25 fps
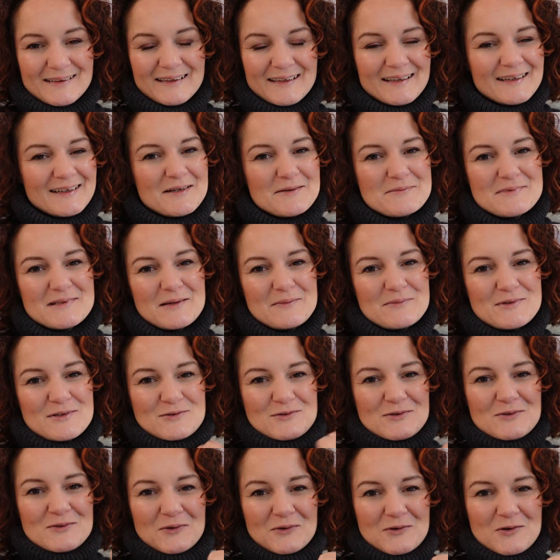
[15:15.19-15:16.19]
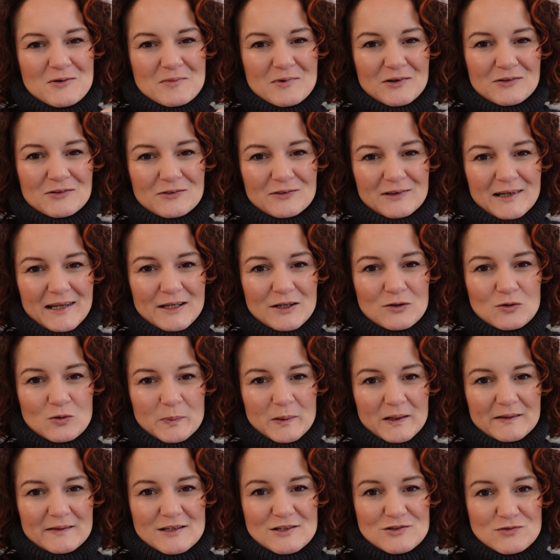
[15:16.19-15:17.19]
Et comme d'habitude, on commente, on like, on
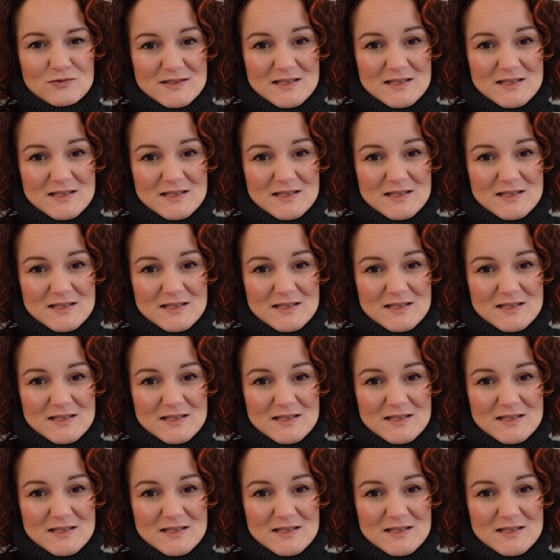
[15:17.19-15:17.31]
partage,